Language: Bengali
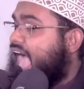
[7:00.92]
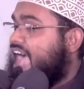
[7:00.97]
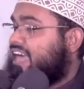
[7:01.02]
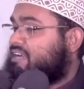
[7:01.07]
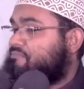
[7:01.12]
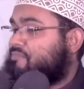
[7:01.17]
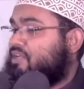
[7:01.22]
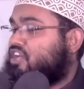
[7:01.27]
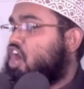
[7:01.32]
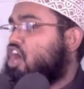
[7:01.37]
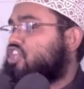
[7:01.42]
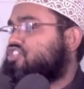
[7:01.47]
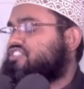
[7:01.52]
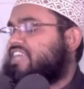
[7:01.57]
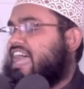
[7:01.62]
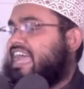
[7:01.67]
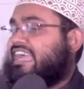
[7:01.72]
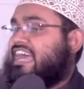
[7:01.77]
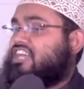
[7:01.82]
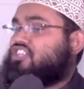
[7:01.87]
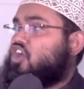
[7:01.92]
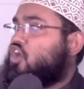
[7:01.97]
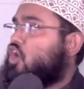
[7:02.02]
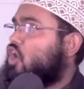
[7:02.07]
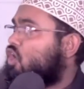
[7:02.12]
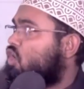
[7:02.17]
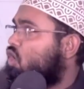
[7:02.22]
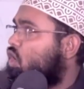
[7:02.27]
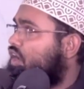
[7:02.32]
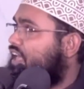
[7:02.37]
এক বিগত জায়গা
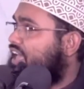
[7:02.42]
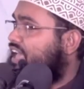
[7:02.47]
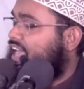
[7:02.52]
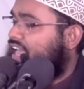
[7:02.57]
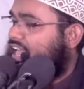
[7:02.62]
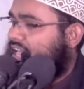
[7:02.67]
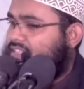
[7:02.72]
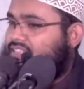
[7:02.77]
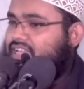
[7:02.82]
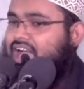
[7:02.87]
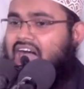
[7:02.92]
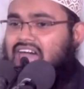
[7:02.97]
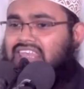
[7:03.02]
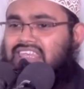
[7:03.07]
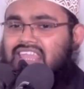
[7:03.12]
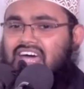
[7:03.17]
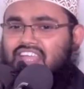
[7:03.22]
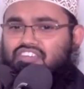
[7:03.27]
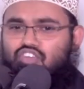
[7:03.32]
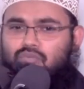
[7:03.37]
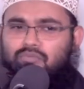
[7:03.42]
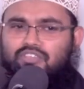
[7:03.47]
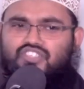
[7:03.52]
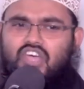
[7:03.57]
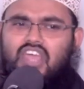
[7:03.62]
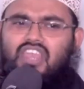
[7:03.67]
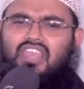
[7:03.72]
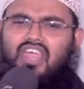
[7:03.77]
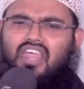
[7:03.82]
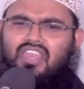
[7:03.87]
দখল করে আল্লাহ নবী
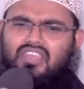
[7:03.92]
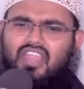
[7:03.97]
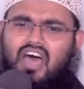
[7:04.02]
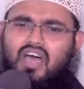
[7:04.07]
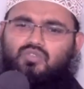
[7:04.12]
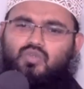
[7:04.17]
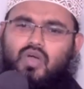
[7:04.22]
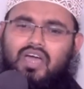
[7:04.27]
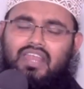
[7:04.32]
সাল্লাল্লাহু